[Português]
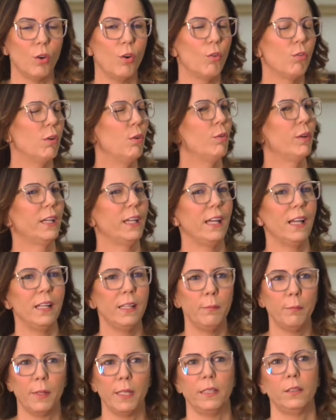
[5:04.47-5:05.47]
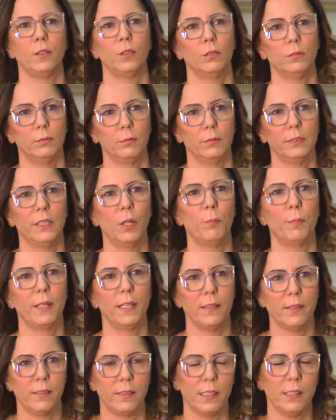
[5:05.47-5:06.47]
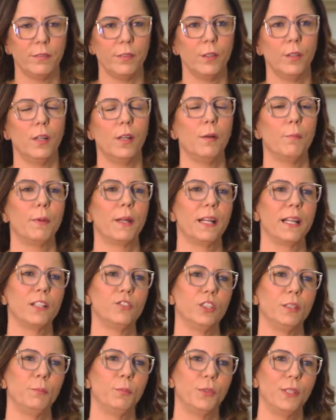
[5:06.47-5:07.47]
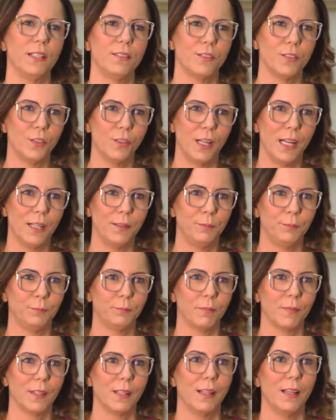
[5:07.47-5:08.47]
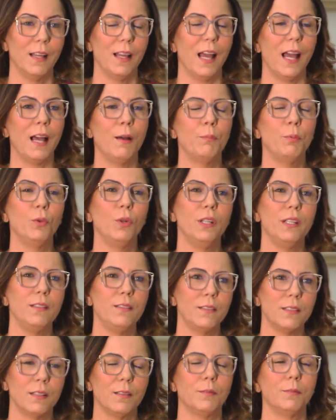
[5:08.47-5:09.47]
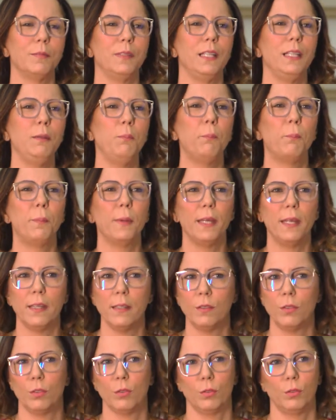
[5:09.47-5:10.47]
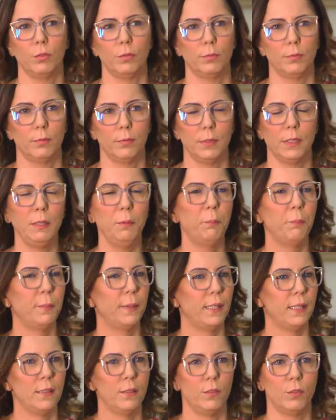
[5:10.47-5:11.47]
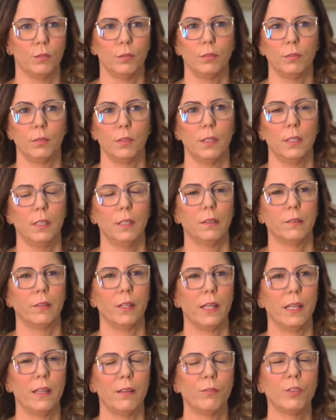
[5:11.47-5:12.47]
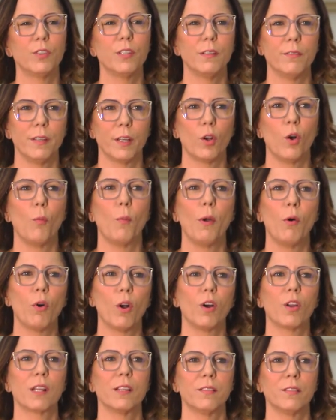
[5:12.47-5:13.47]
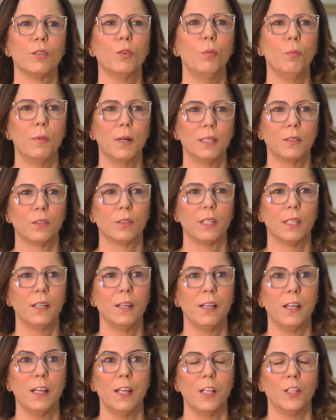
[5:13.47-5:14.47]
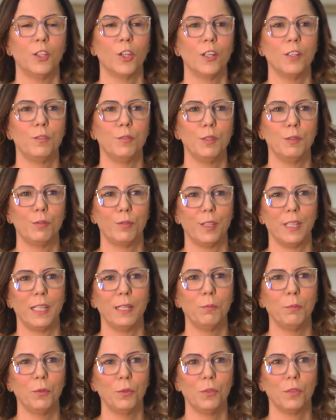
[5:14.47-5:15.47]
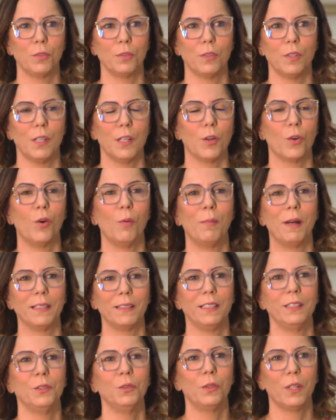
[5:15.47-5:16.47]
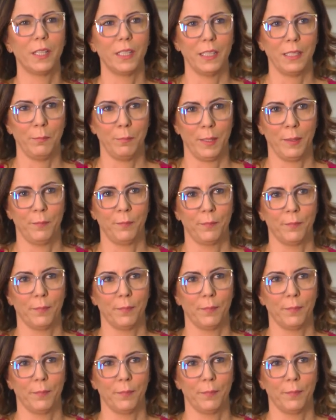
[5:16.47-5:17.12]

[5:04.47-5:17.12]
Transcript: ou qualquer alimento não perecível para que a gente pudesse doar. A polícia, em peso, em peso, né? Você vê como é o coração humano, né? Nós vivemos combatendo o crime.